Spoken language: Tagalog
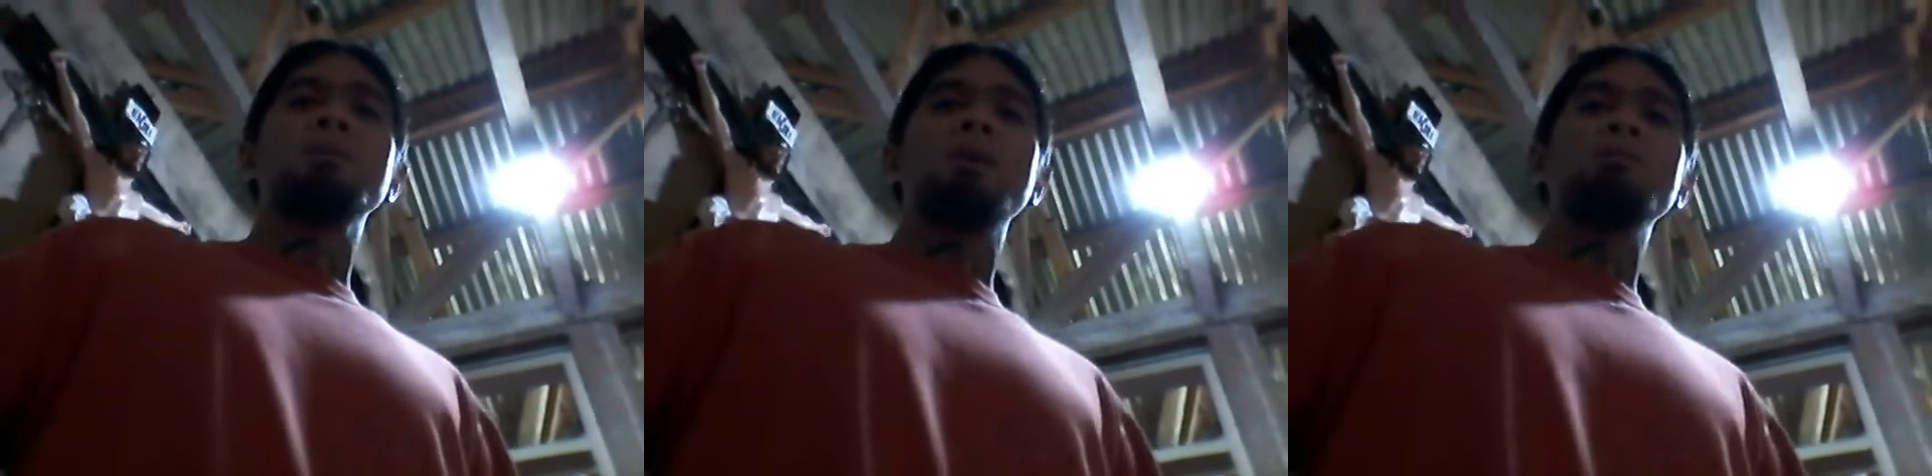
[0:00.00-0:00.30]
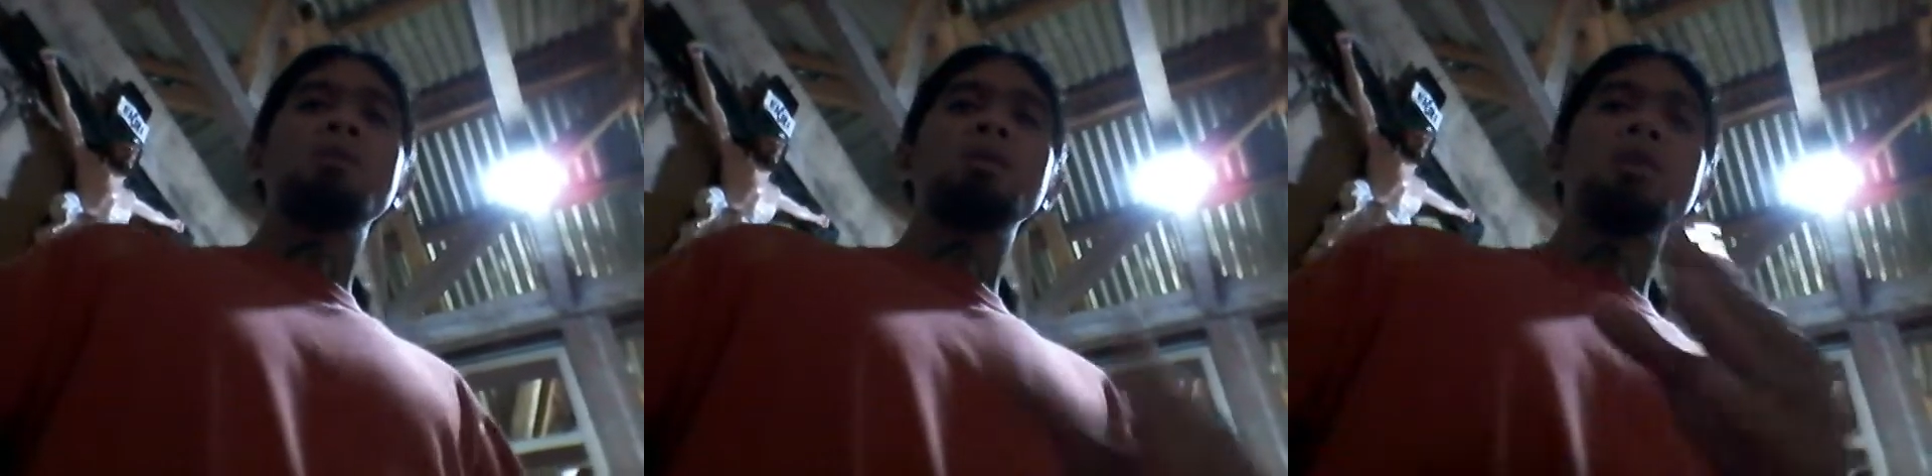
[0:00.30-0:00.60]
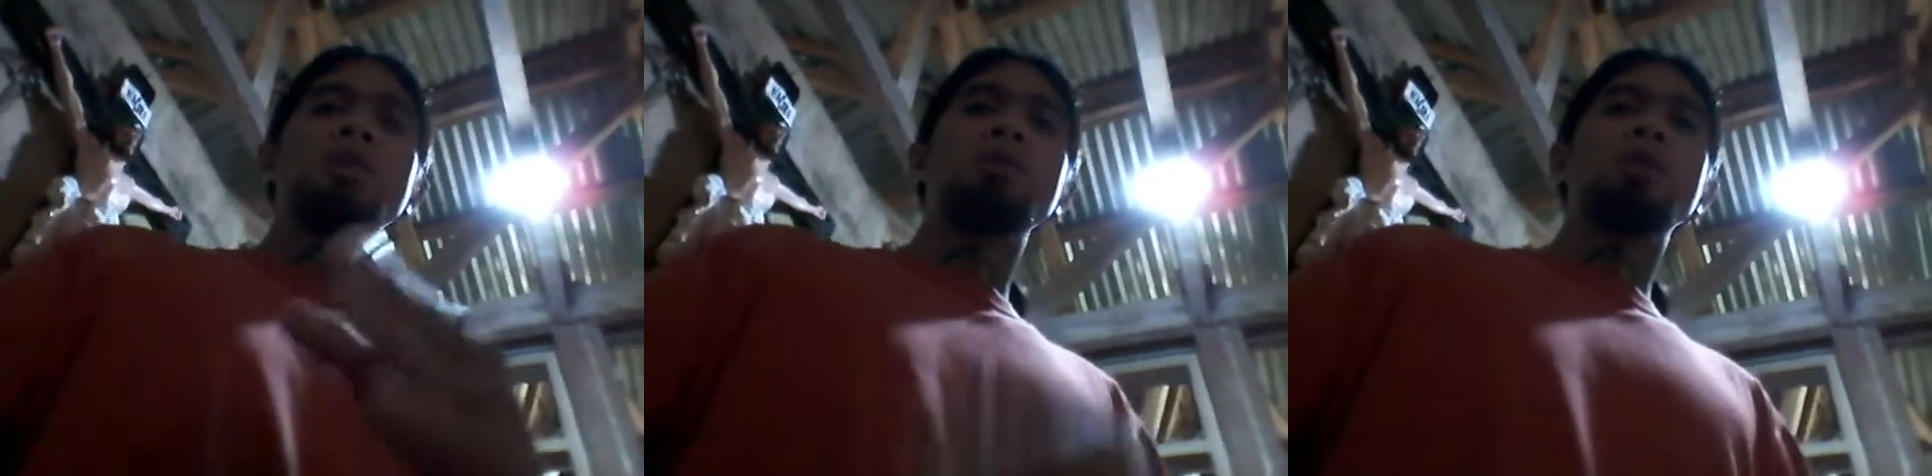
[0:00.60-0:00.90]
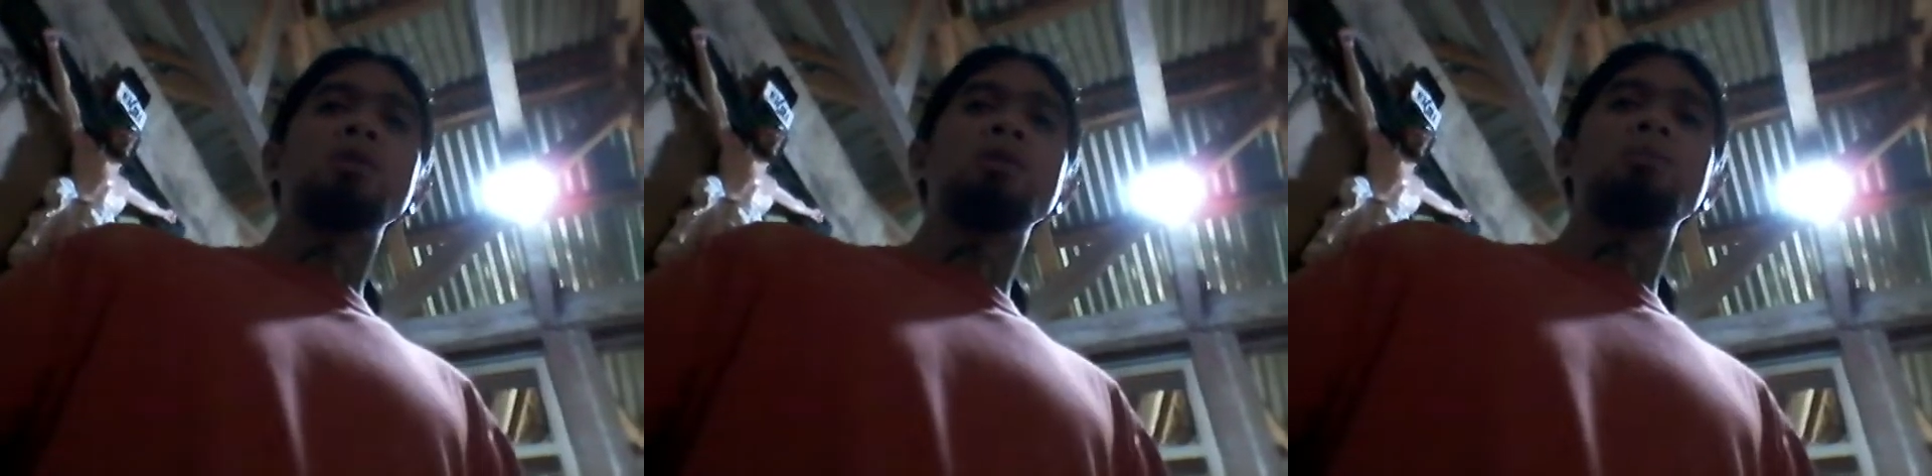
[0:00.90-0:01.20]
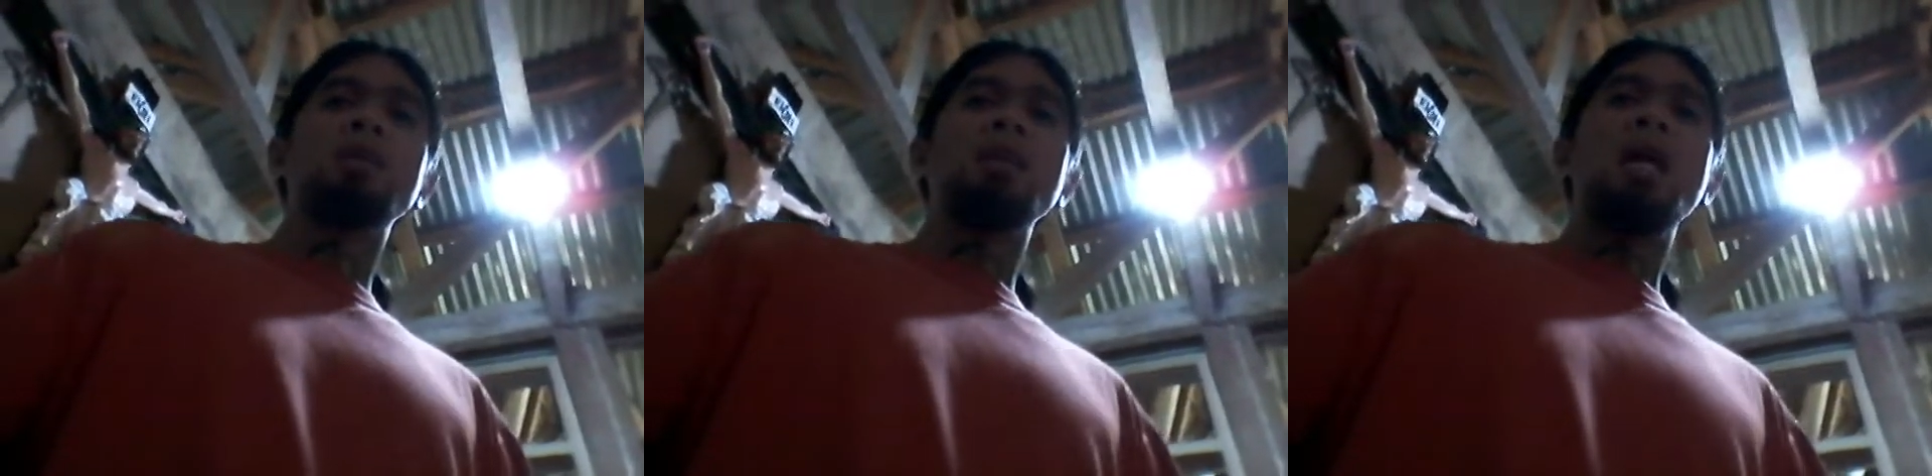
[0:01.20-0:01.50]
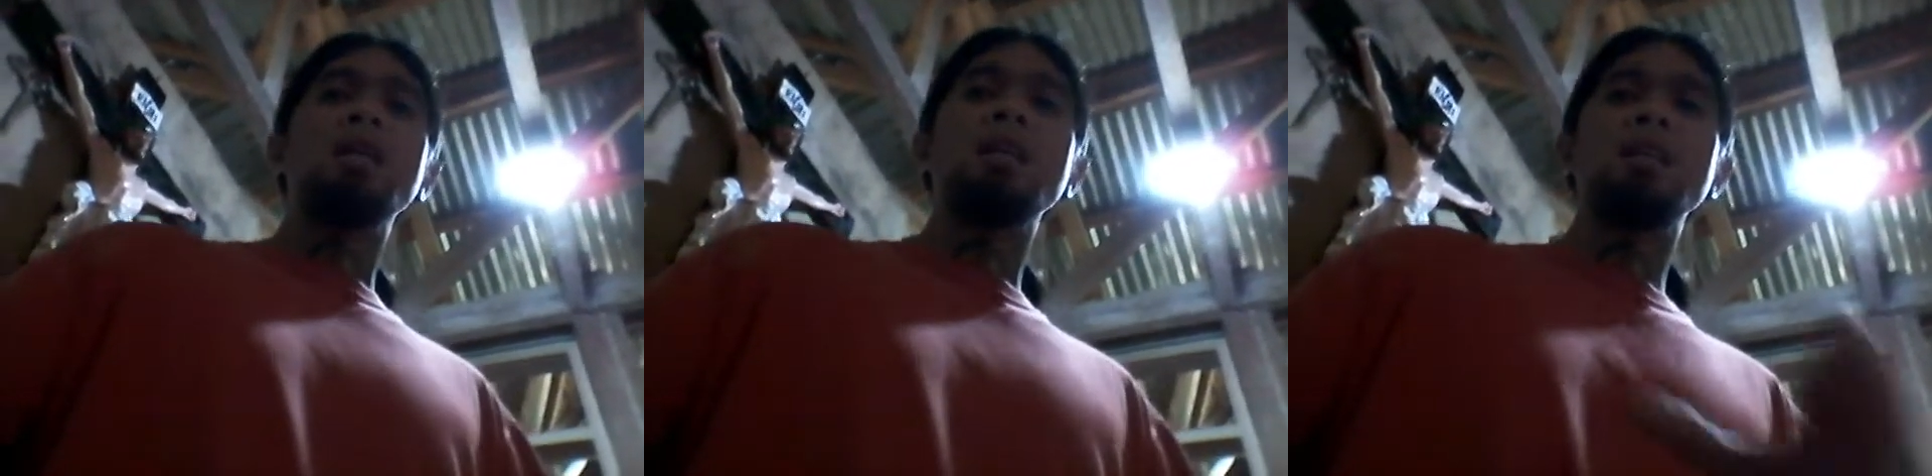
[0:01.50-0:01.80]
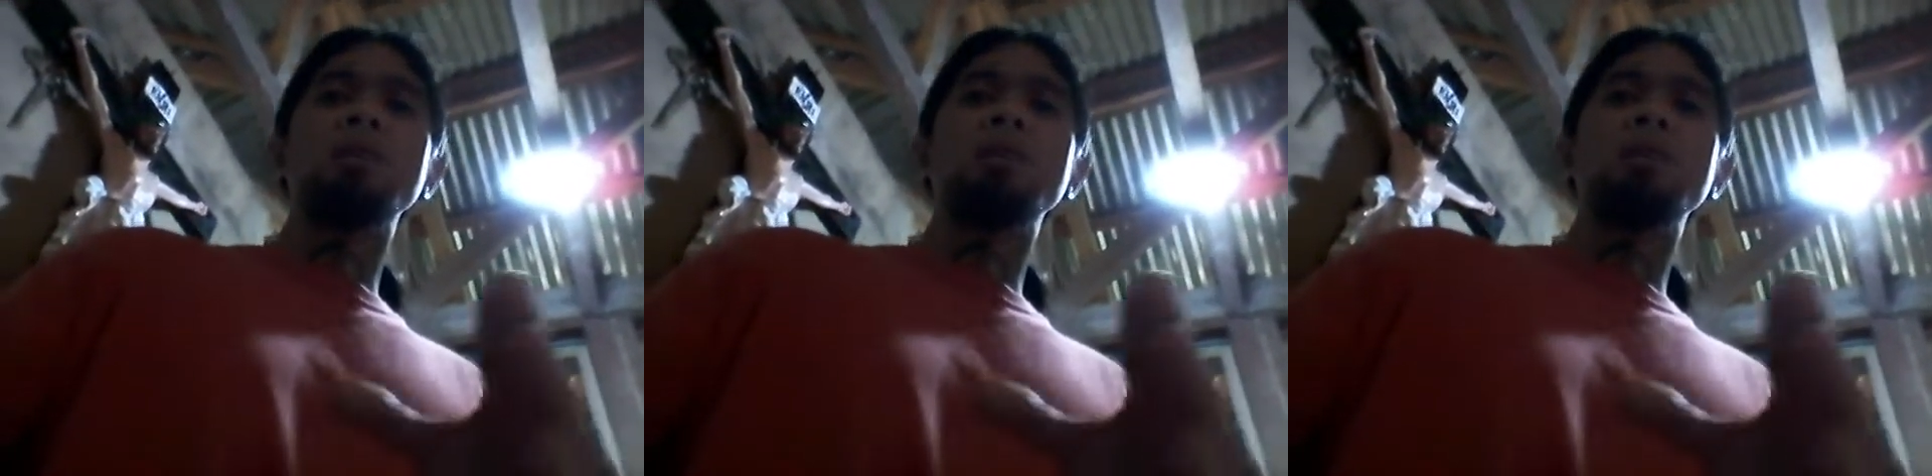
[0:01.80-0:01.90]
pagbuhat sa Ginoo kay Lucifer, anghel